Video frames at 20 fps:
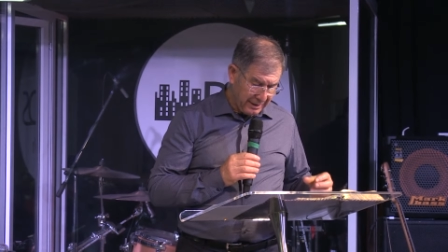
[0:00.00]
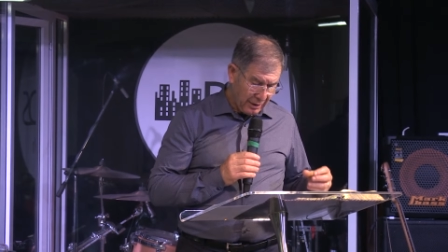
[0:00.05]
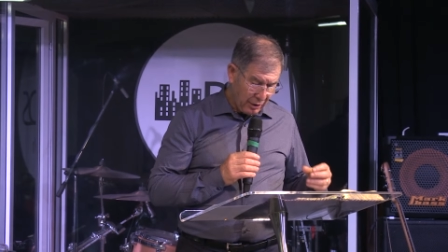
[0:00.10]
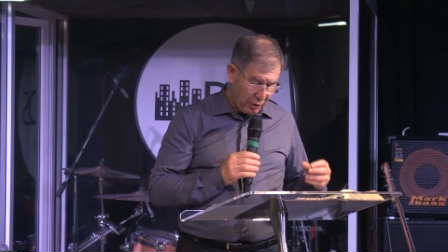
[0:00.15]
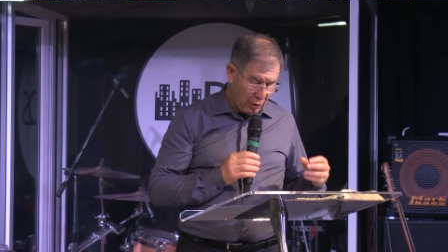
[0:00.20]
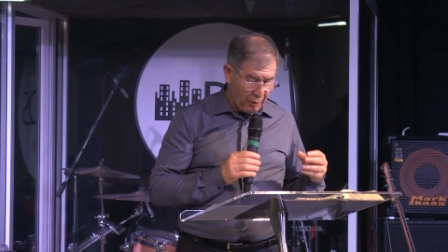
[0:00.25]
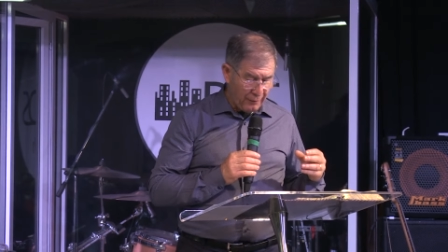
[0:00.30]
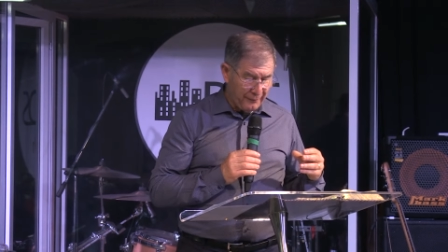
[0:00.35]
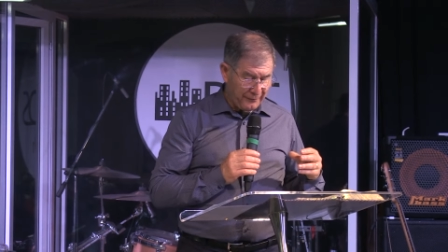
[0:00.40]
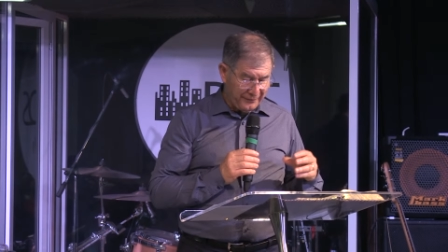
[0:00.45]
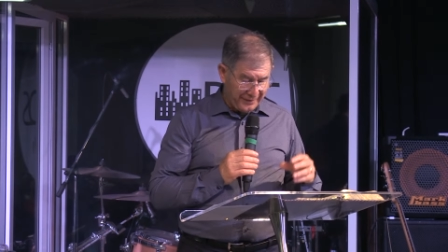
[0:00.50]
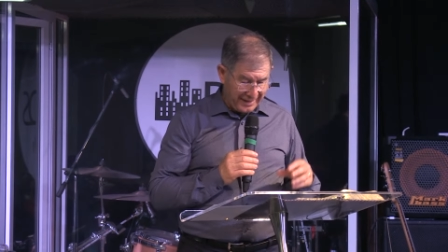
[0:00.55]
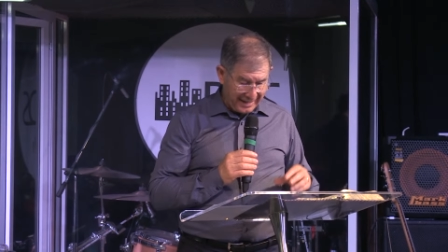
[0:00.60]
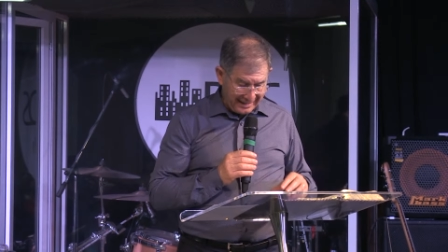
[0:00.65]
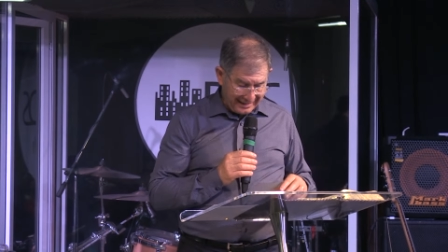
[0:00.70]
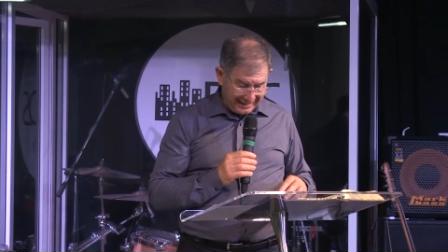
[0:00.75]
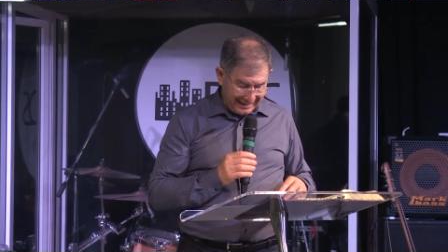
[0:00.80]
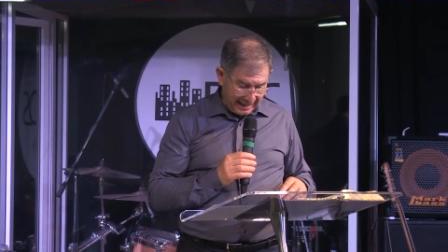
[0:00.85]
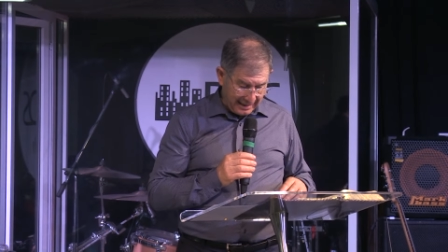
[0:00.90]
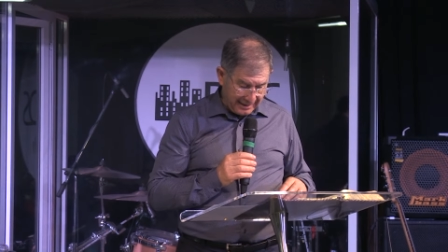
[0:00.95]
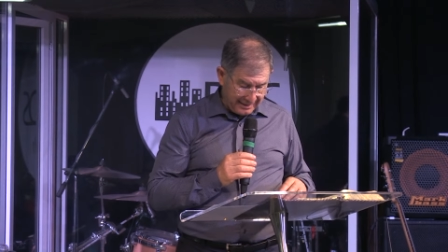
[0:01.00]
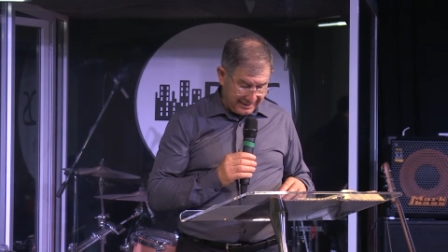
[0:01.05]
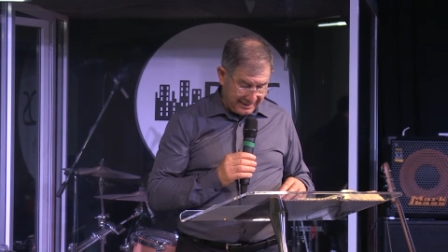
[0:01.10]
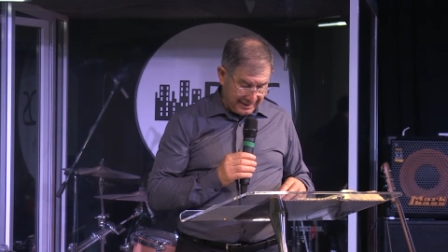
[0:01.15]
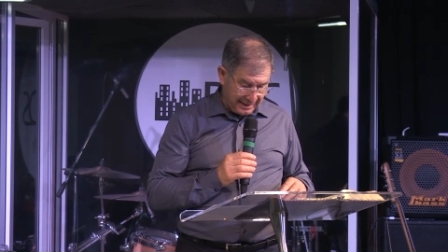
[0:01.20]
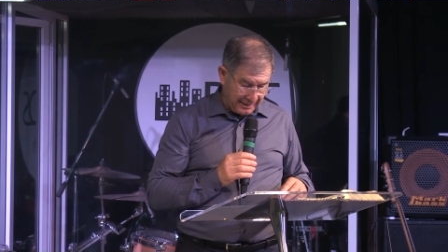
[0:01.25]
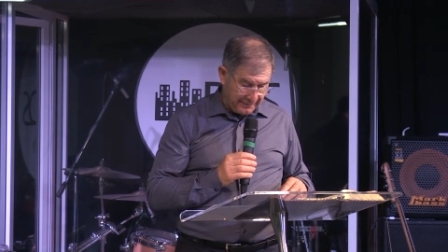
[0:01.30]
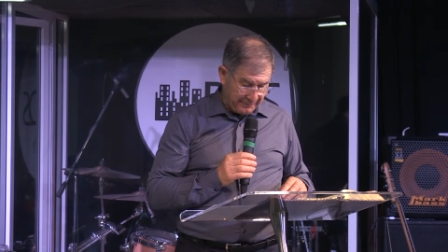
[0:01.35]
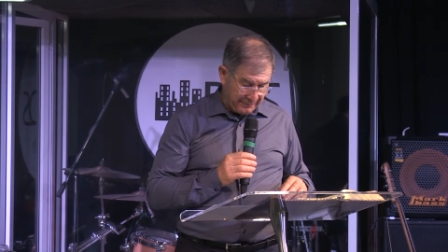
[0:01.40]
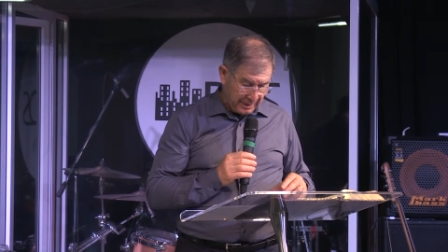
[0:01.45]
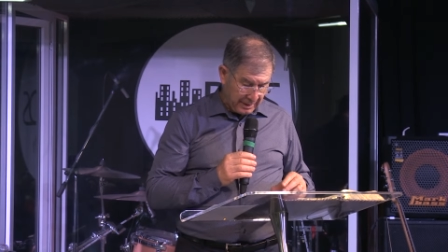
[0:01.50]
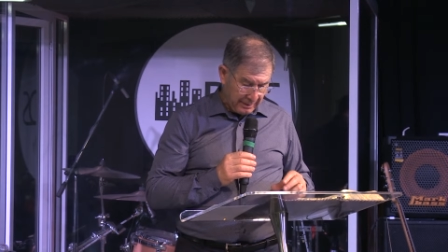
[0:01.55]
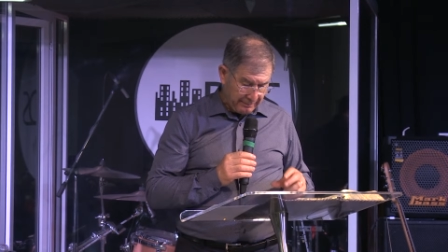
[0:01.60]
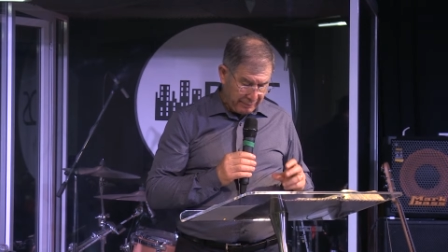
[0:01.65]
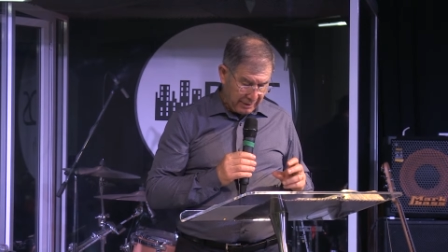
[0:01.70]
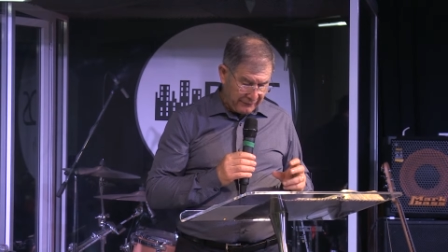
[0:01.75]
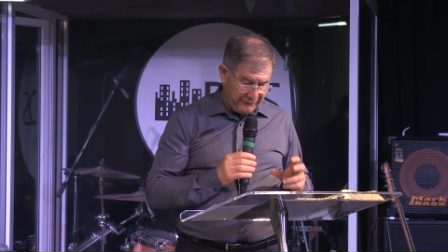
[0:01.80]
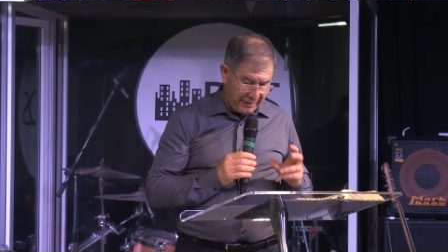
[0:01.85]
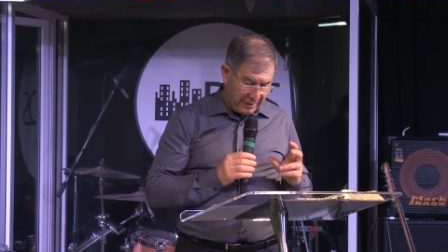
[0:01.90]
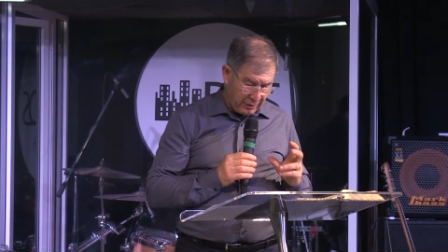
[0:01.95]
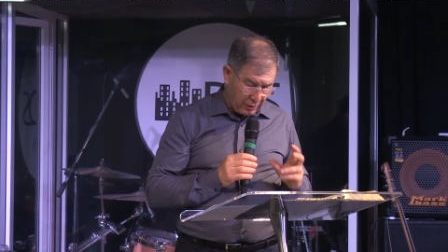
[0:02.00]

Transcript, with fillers: con franchezza per far